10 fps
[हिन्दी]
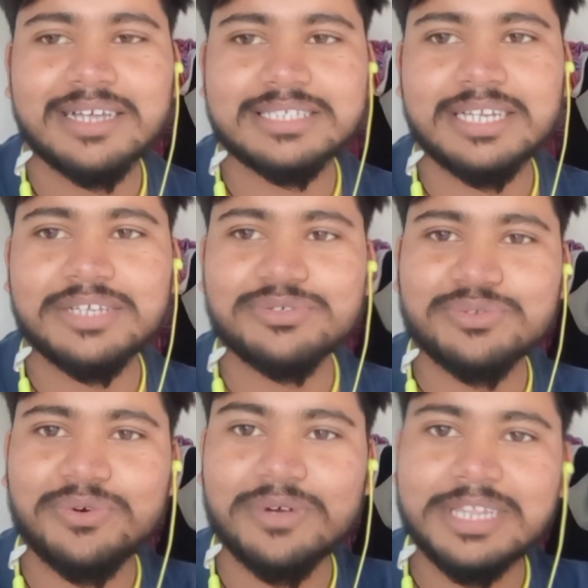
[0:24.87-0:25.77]
चलिए
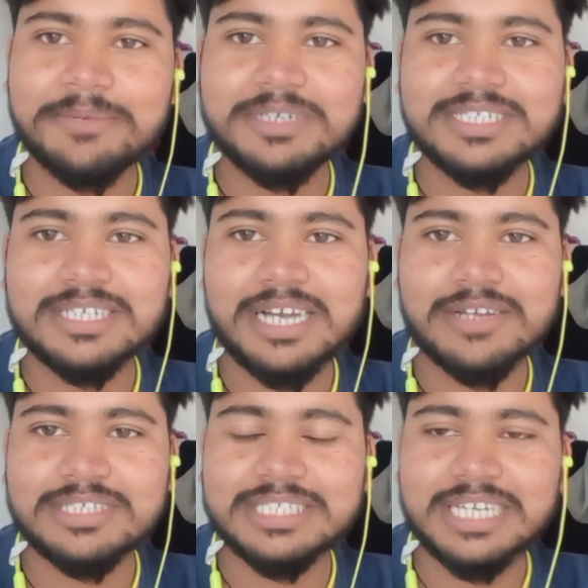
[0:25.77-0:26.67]
दोस्तों ऑल द बेस्ट यार
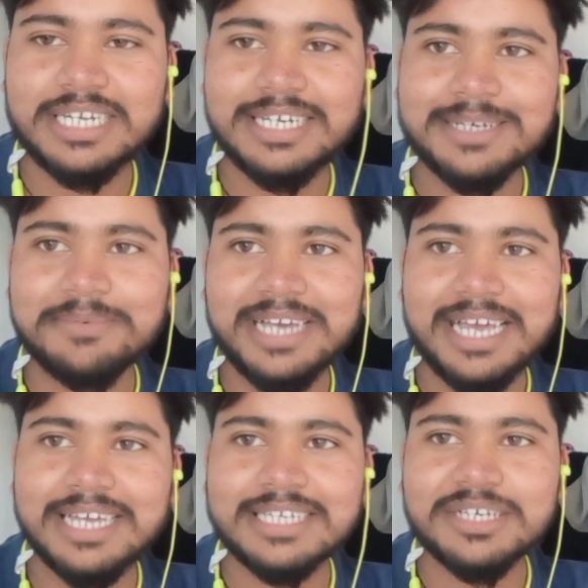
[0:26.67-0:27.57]
जिसका डेट अभी
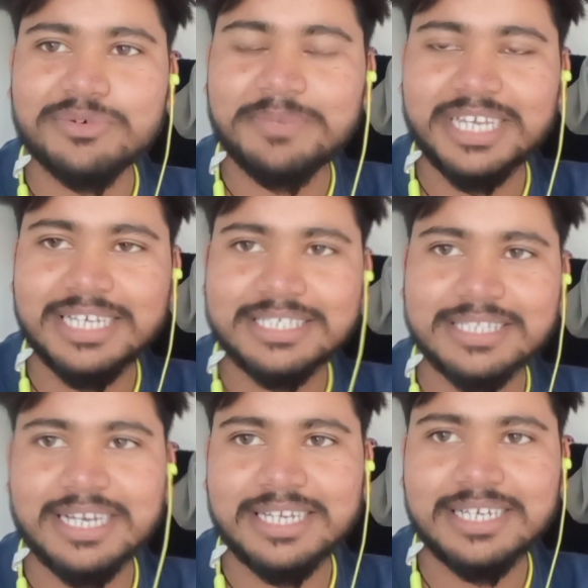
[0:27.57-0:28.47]
आया नहीं है वो बढ़िया से
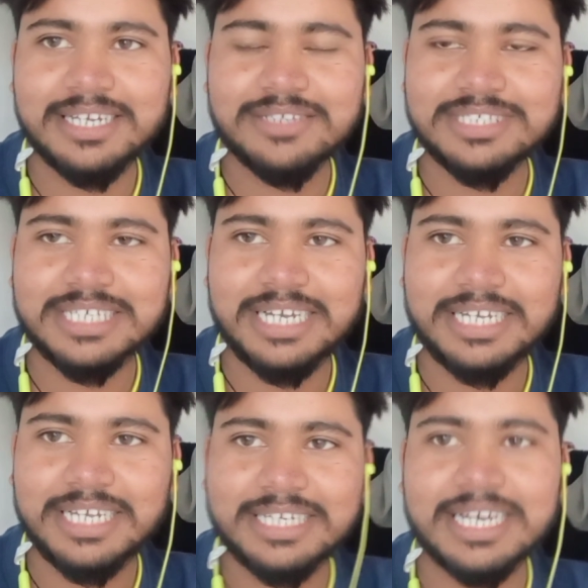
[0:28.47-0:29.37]
तैयारी करे जिसका
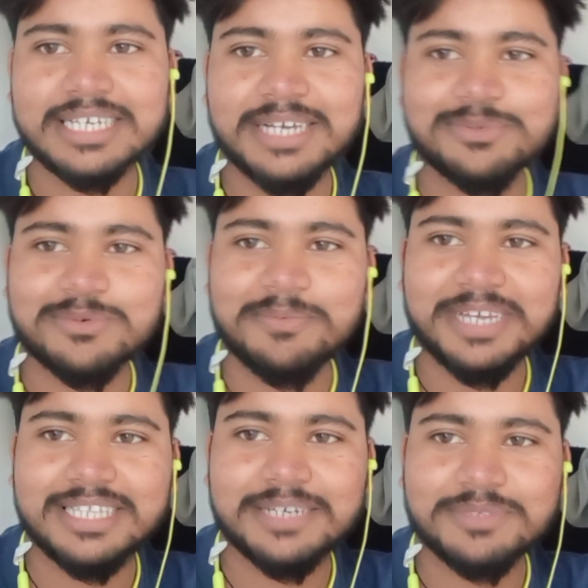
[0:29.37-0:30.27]
डेट आ गया उसको
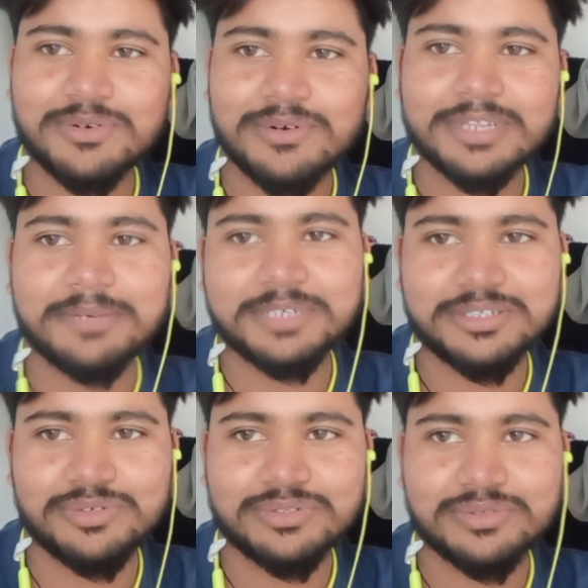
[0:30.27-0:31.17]
मेरे तरफ से ऑल द बेस्ट
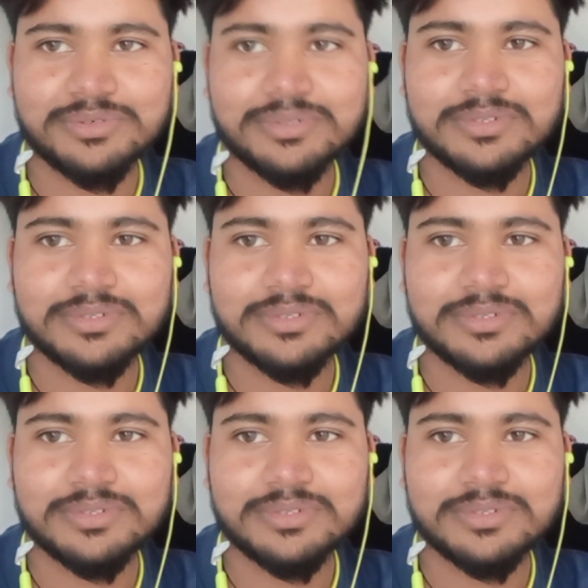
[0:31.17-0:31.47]
दोस्तों